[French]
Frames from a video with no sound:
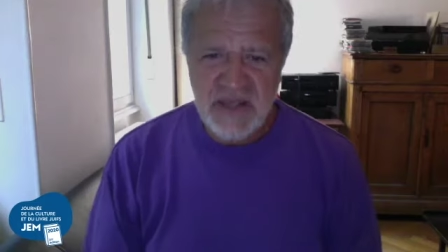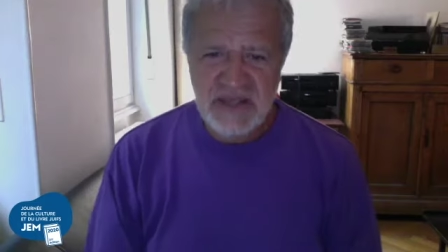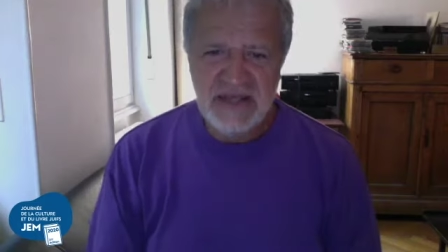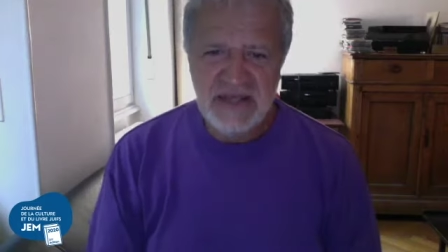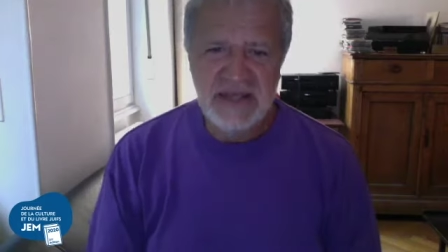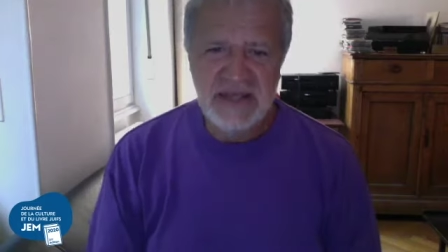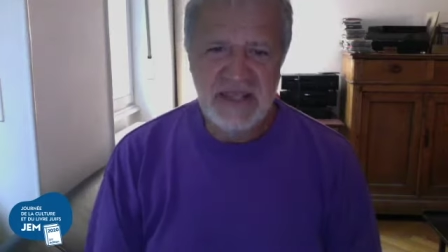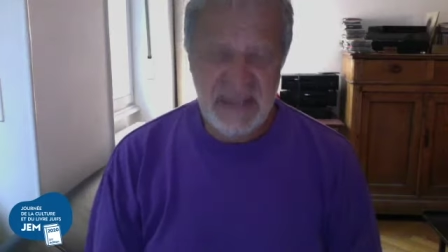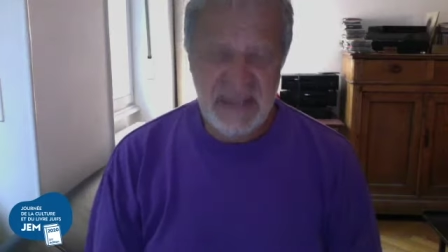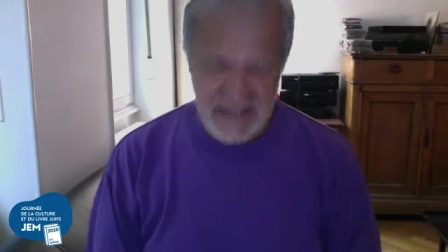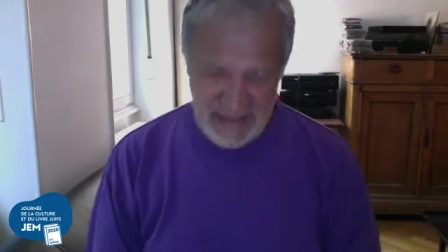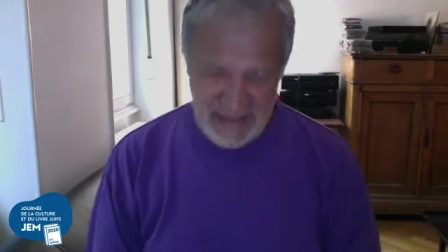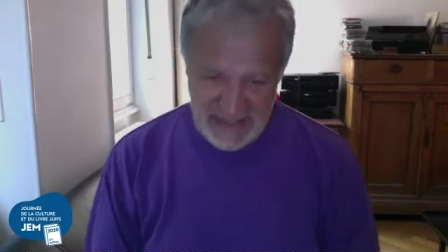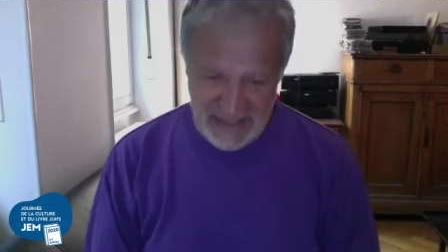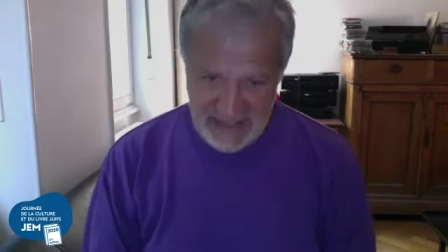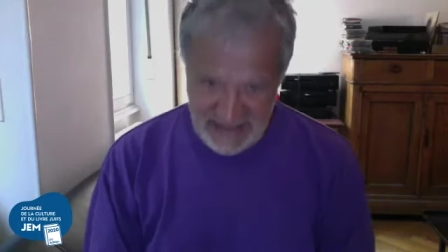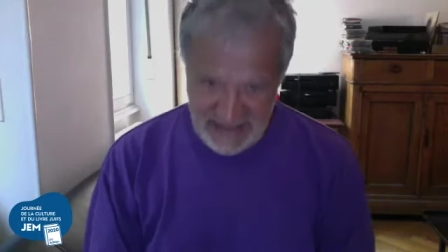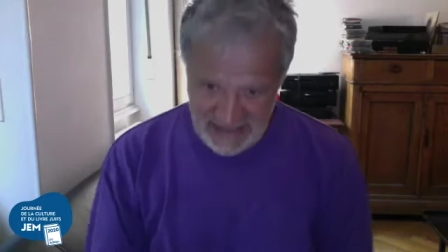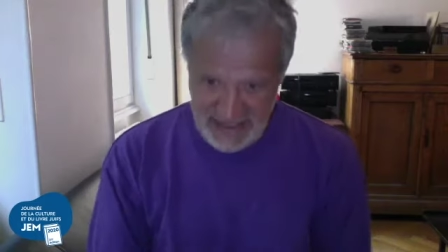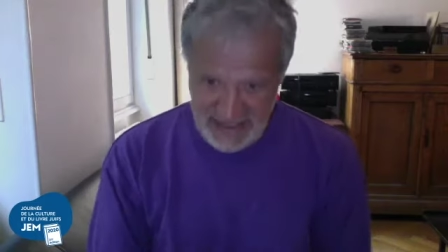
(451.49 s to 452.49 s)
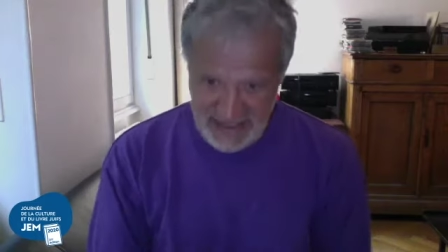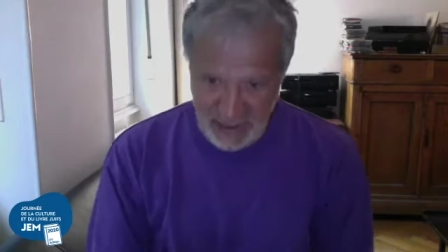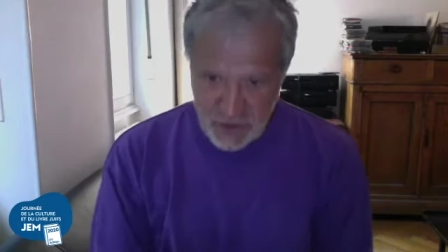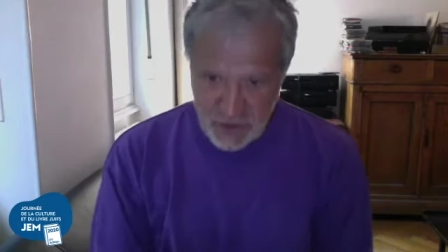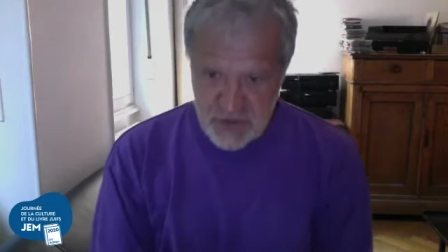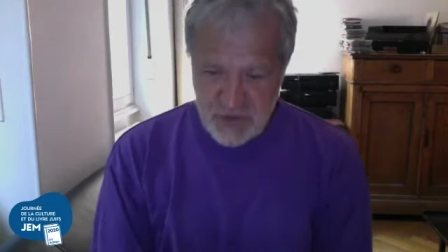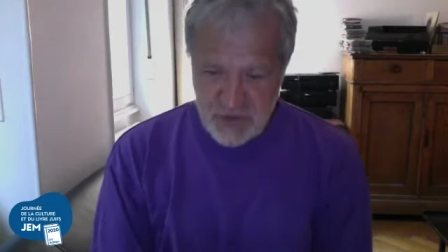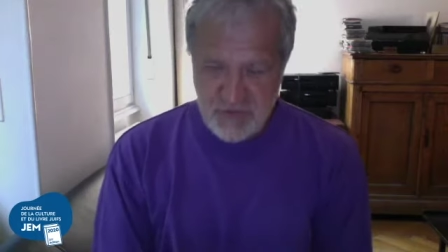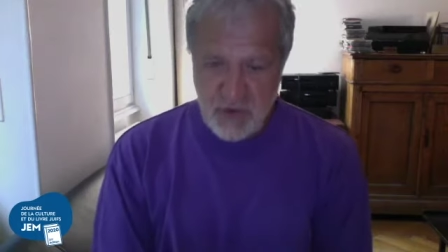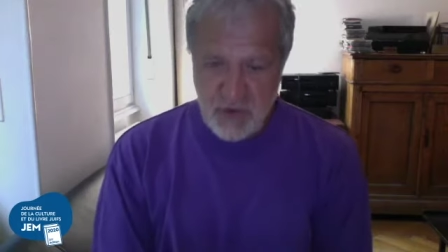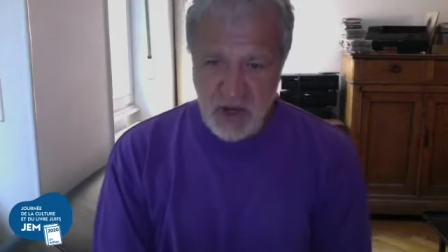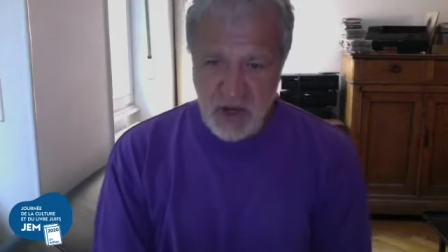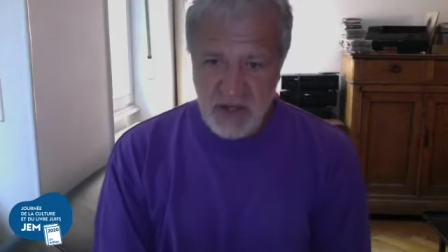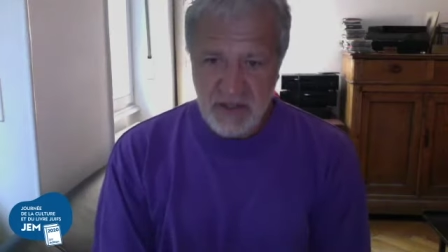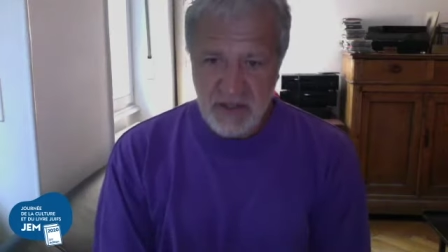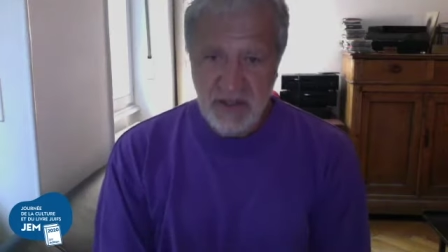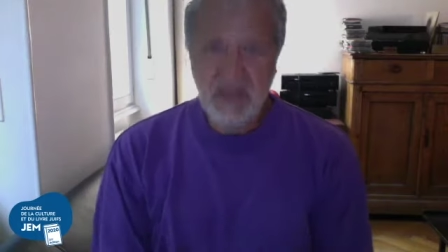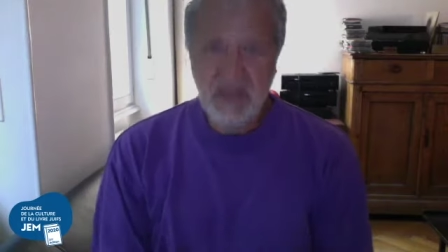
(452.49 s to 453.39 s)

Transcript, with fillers: les, recevoir,